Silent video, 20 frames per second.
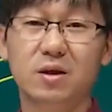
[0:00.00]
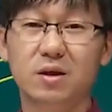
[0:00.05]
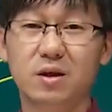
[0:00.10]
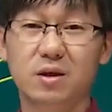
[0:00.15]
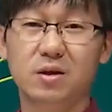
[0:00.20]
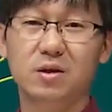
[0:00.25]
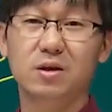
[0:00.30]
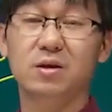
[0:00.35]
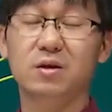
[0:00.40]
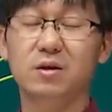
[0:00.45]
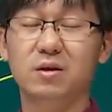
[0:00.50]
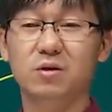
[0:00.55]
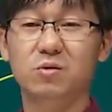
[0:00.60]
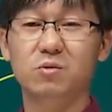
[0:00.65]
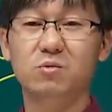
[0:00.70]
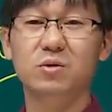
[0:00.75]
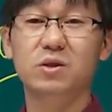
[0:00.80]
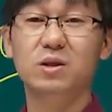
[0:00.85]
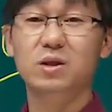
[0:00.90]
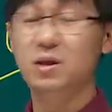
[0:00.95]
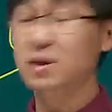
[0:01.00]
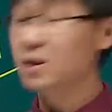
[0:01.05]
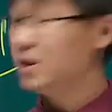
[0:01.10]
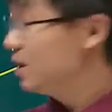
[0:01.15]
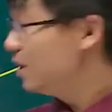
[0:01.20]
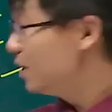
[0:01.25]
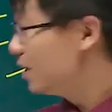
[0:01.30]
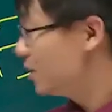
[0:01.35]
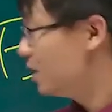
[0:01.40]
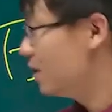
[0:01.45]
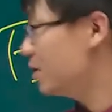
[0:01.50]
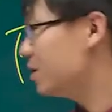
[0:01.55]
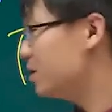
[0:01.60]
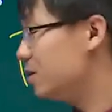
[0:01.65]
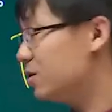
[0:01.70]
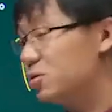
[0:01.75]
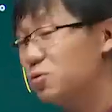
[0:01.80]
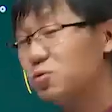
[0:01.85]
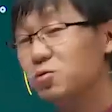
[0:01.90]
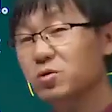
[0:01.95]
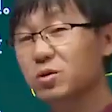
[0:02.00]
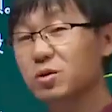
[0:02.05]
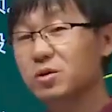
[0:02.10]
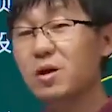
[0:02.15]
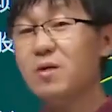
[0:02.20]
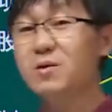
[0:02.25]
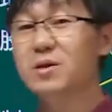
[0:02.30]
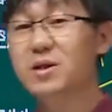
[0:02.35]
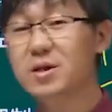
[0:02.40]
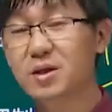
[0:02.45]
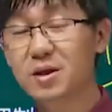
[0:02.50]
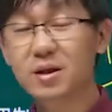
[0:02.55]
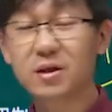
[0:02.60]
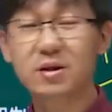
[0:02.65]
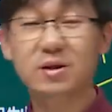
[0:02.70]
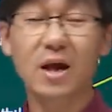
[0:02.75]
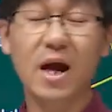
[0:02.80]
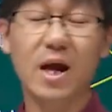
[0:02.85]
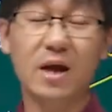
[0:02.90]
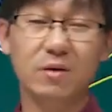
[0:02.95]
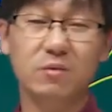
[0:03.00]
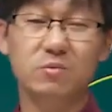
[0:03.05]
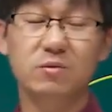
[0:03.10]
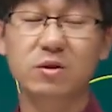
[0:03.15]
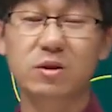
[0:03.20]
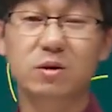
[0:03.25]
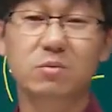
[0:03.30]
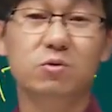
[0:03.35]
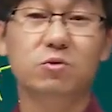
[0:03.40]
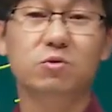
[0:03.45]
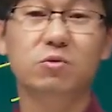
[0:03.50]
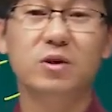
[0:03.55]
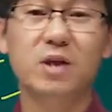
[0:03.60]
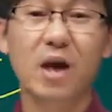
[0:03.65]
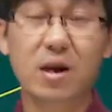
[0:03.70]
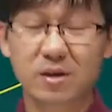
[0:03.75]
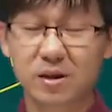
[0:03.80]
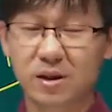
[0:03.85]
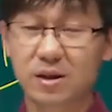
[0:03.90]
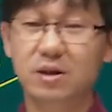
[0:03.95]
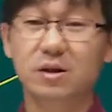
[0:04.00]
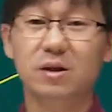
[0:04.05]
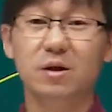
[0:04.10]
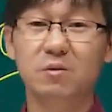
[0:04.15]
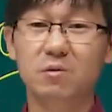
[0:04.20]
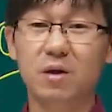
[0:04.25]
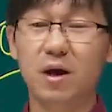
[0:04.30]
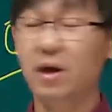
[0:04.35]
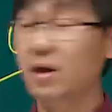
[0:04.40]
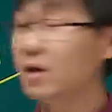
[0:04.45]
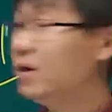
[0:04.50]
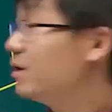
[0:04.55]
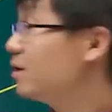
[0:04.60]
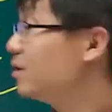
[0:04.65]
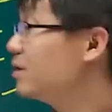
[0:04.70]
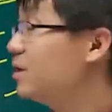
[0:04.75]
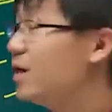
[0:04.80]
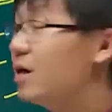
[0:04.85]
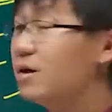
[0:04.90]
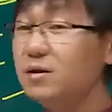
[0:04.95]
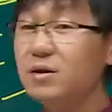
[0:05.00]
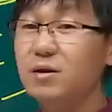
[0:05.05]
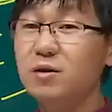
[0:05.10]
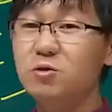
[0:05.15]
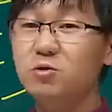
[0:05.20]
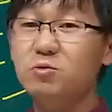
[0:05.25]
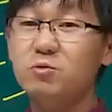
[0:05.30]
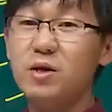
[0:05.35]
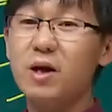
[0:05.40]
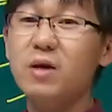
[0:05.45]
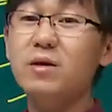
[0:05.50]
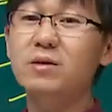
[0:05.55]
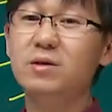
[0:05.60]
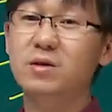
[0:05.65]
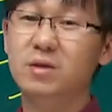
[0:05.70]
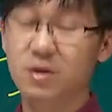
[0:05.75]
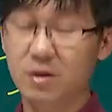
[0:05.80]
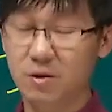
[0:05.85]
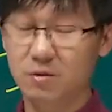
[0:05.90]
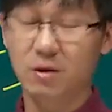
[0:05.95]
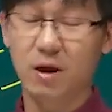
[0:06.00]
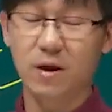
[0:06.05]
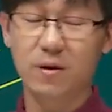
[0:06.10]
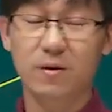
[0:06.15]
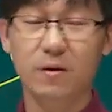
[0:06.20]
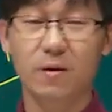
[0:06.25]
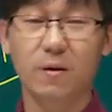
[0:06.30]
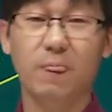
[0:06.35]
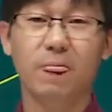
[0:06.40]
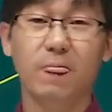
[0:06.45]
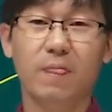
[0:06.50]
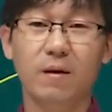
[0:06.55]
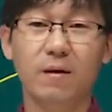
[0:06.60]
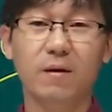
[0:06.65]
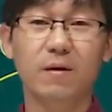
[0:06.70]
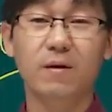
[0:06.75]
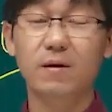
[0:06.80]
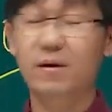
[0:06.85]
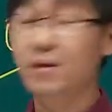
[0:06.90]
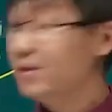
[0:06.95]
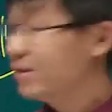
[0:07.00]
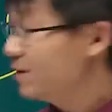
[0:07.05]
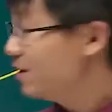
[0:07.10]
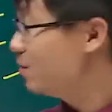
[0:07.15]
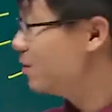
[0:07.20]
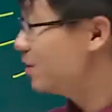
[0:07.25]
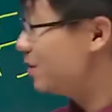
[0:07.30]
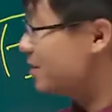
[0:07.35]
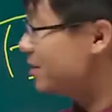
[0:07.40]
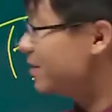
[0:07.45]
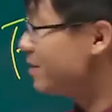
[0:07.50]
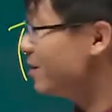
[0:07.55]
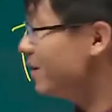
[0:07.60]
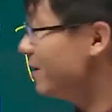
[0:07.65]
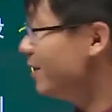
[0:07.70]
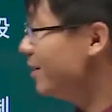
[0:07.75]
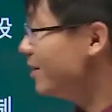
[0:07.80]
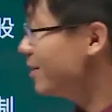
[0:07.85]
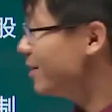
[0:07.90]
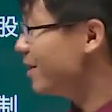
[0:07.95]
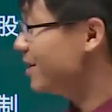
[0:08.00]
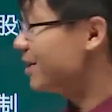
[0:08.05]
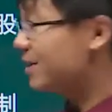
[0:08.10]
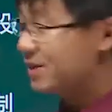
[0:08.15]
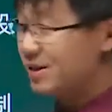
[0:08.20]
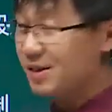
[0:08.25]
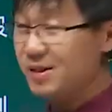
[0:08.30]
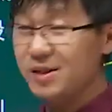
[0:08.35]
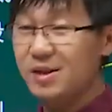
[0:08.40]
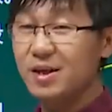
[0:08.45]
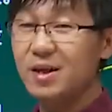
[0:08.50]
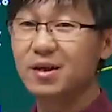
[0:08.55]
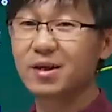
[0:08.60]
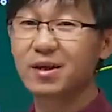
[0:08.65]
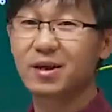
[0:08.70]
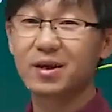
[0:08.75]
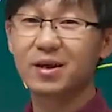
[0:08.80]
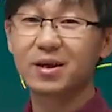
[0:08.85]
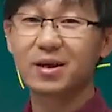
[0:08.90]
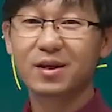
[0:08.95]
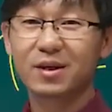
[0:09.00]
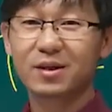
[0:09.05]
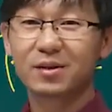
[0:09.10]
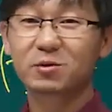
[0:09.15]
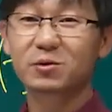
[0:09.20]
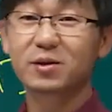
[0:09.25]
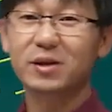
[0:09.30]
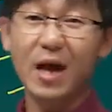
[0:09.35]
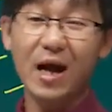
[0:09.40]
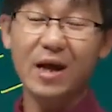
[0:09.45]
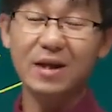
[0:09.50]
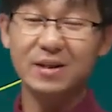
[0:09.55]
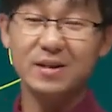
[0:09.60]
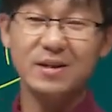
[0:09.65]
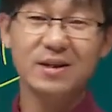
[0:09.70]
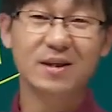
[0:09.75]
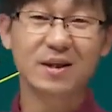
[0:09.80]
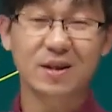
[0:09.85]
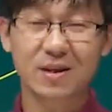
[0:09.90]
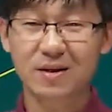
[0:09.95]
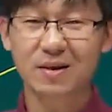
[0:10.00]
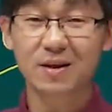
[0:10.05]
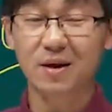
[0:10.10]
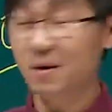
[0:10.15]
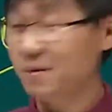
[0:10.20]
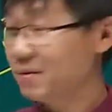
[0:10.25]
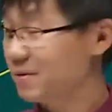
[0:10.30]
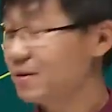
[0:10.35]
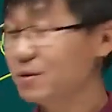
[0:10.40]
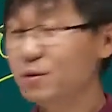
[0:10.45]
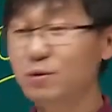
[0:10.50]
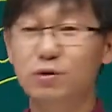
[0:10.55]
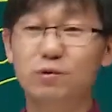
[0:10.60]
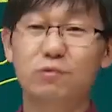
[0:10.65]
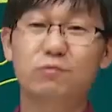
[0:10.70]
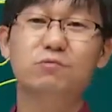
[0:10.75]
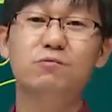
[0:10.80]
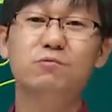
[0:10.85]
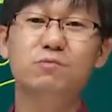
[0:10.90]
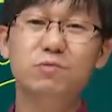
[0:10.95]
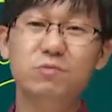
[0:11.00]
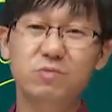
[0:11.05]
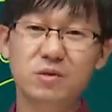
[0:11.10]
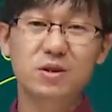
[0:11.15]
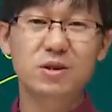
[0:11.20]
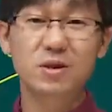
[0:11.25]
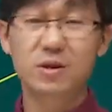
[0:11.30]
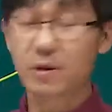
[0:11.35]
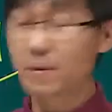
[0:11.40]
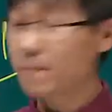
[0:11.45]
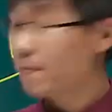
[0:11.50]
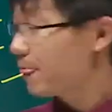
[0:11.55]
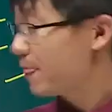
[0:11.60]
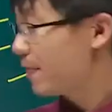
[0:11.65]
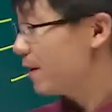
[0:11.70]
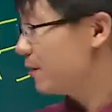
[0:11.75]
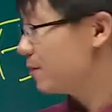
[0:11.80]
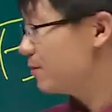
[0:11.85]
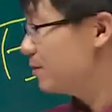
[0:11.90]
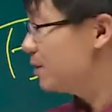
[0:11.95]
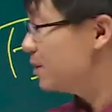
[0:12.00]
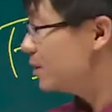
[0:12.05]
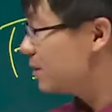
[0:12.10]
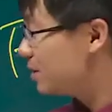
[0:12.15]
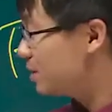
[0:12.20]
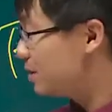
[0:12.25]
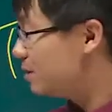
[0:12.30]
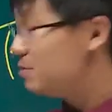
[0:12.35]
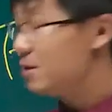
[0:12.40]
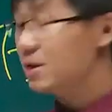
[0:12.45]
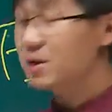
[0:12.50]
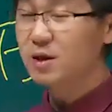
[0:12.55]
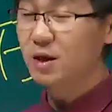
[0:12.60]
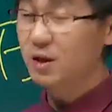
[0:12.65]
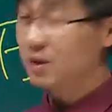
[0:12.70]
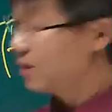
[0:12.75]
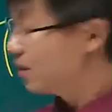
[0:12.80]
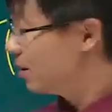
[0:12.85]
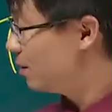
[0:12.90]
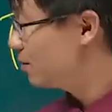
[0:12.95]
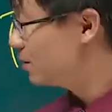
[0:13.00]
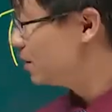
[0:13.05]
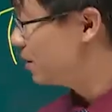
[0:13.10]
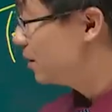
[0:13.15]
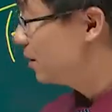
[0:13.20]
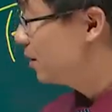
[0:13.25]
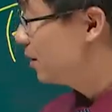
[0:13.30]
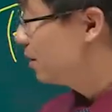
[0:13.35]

呃同级的。你要是到一些更大的国企，比如说央企的话，那央中央直接管的。啊，那么你这个这个企业的最大的这个领导，那都是副部级的啊，所以这个级别是很高的，